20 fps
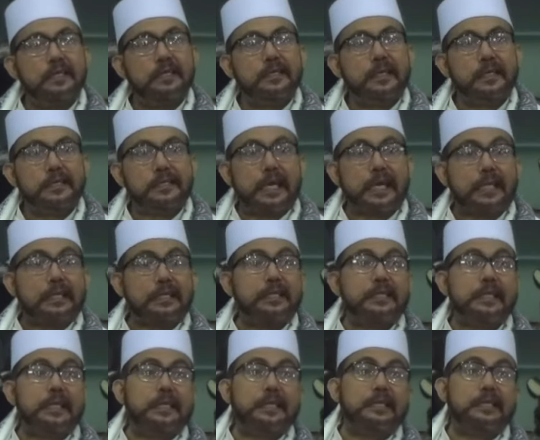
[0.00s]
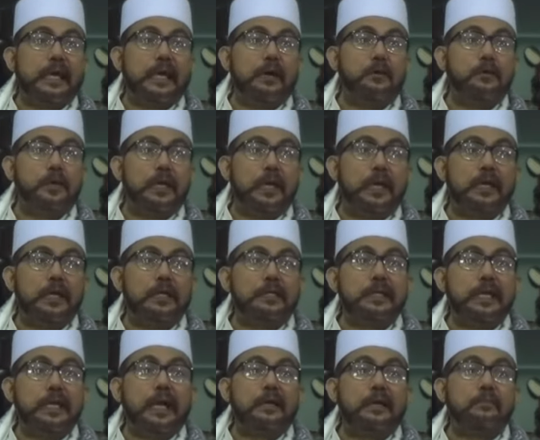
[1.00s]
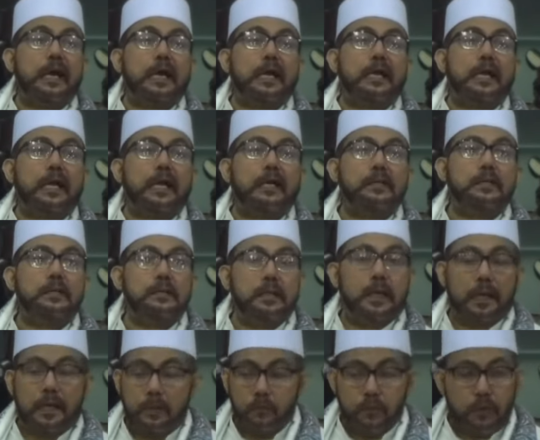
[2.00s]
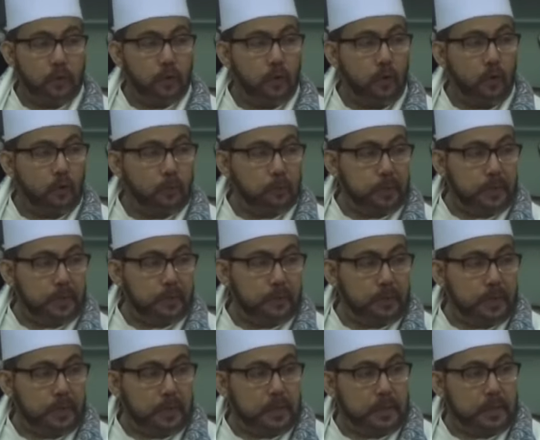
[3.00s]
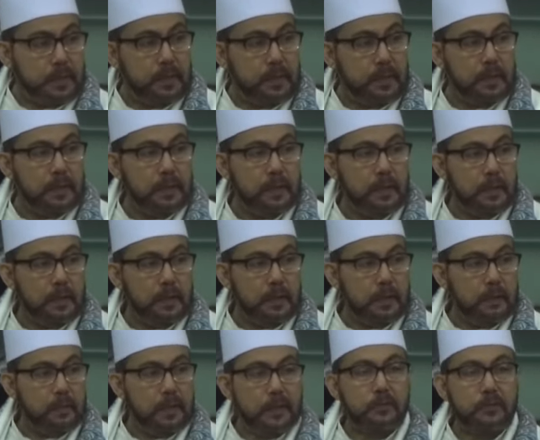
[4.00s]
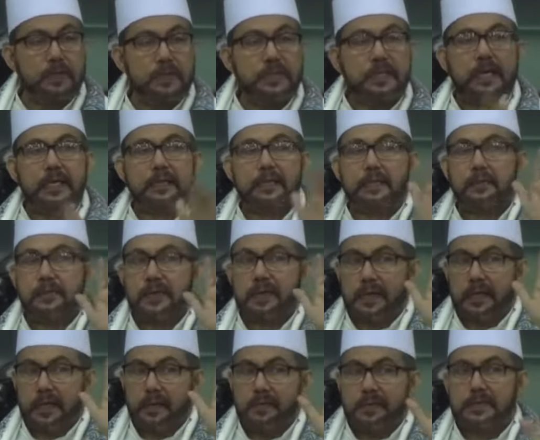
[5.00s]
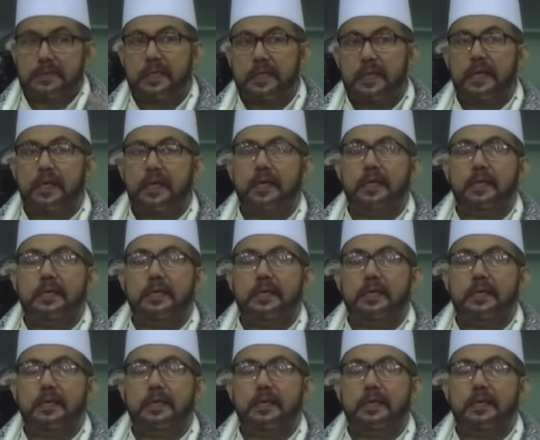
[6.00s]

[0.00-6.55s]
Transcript: Ya syaratnya tadi tahu ya, jangan makan, jangan udah ngopi, udah ini, baru niat, udah nggak bisa.